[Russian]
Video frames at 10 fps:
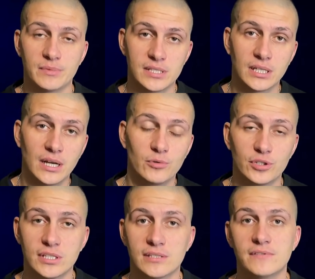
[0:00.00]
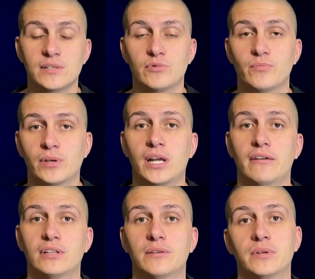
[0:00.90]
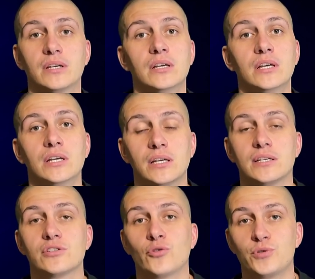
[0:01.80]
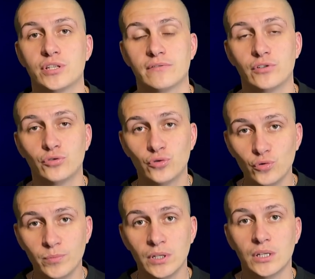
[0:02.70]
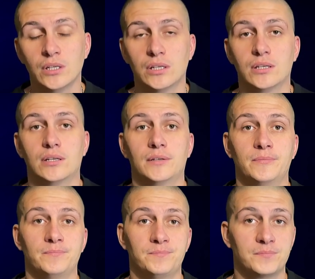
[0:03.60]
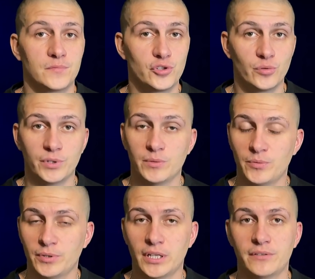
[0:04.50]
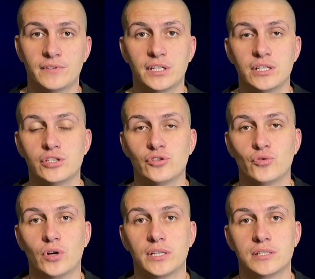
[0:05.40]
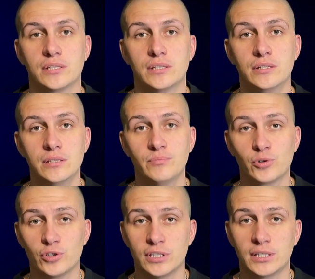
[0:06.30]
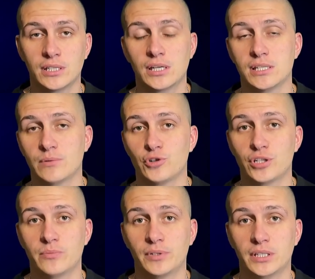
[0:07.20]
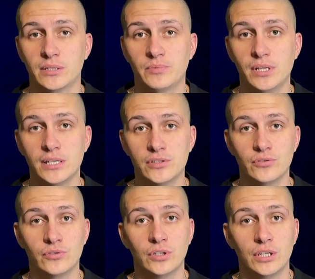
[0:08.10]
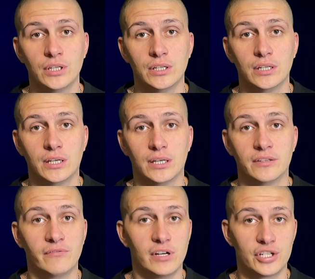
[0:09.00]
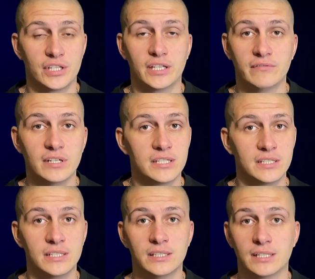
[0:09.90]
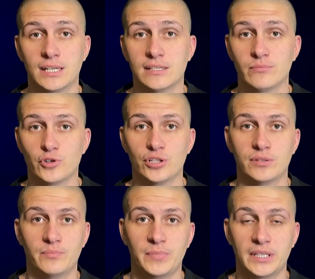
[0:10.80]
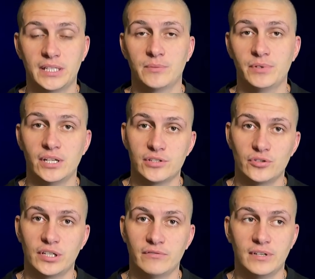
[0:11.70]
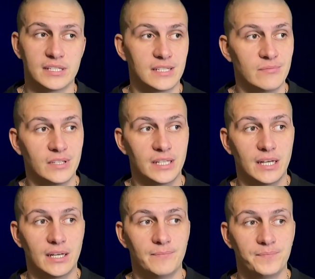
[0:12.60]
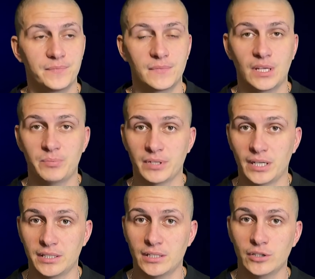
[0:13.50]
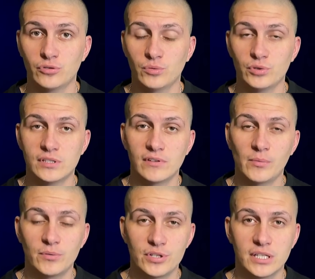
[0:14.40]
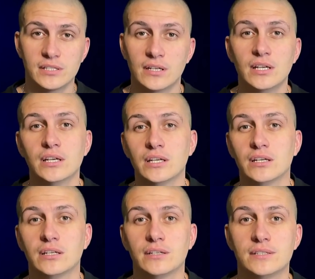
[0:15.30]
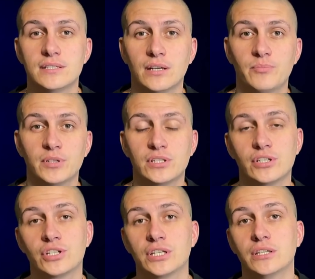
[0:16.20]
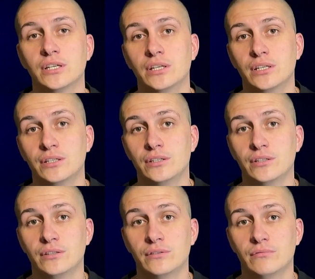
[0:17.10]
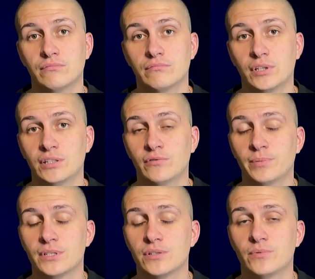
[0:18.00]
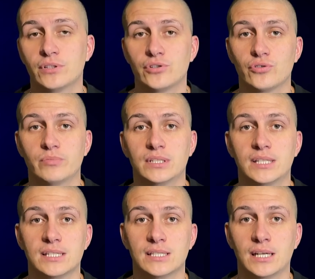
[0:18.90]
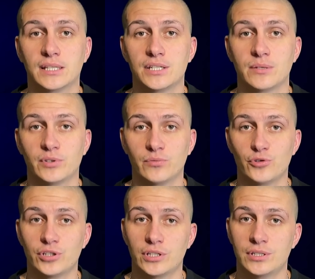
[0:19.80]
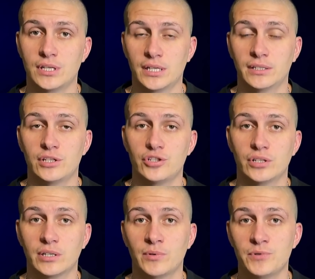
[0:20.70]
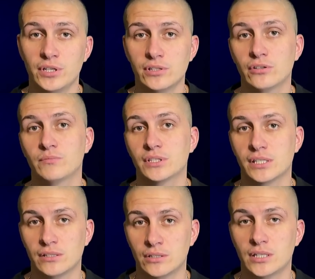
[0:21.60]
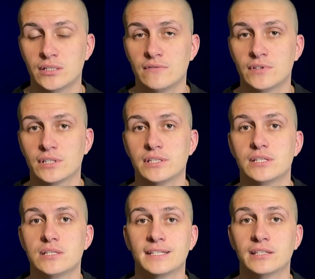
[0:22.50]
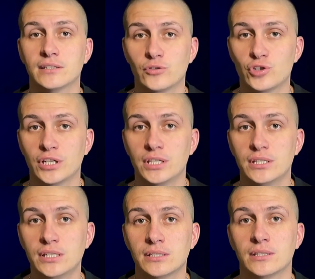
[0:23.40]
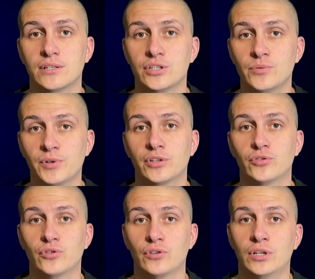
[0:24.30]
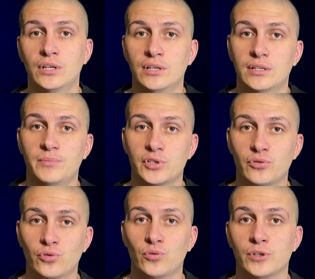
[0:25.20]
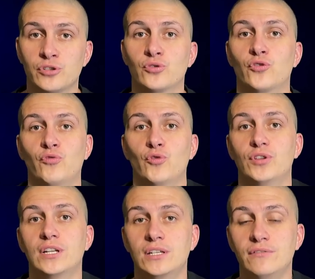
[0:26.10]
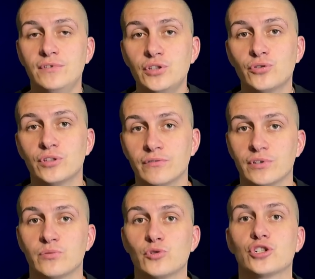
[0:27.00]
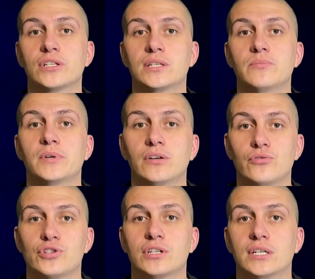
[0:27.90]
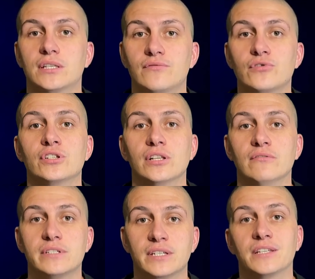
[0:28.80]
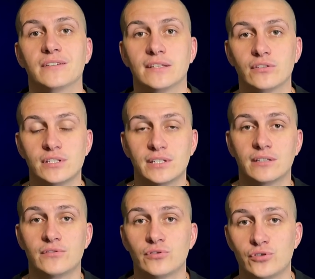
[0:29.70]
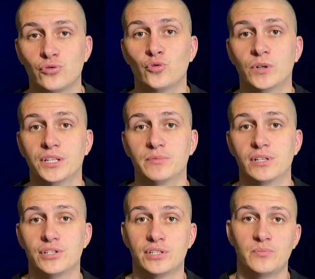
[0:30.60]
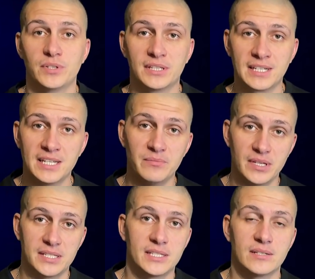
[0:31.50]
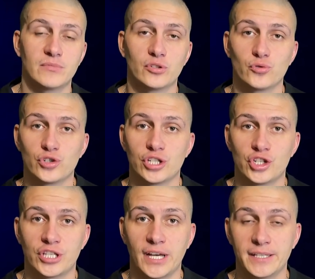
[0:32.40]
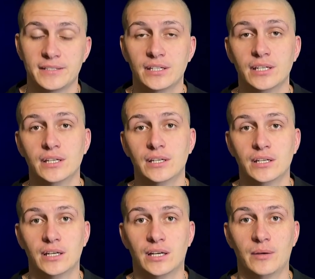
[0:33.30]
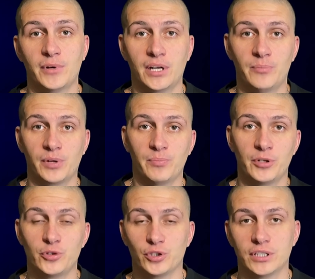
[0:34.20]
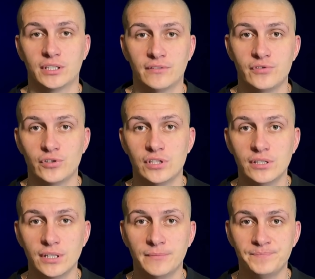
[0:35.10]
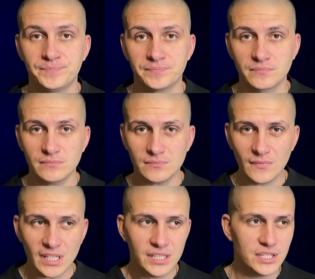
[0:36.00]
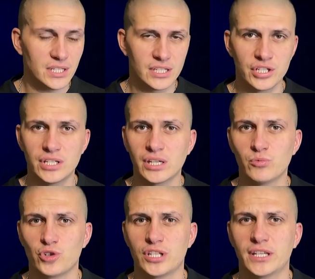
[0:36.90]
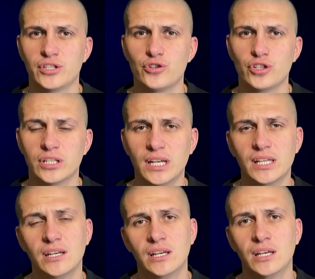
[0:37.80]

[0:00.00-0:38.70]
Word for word: Ознакомьтесь со всеми правилами э, сообщества YouTube, эм, чтобы не попадать в такие ситуации. И просто три раза можете подать апелляцию. Дважды от вас, один раз может подать апелляцию от вас именно оператор, который будет с вами общаться э, с техподдержки. И этого, в принципе, должно быть достаточно, потому что я когда с человеком общался, он мне сказал, да, действительно, здесь никаких нарушений нет, это ошибка, но поскольку поскольку вы удалили видео, невозможно, типа, а уже это все дело восстановить. То есть это все сугубо на мне лежит. Теперь три месяца мне нужно ждать, э, пока пропадет это все дело. Точнее, даже никому ждать ничего не надо.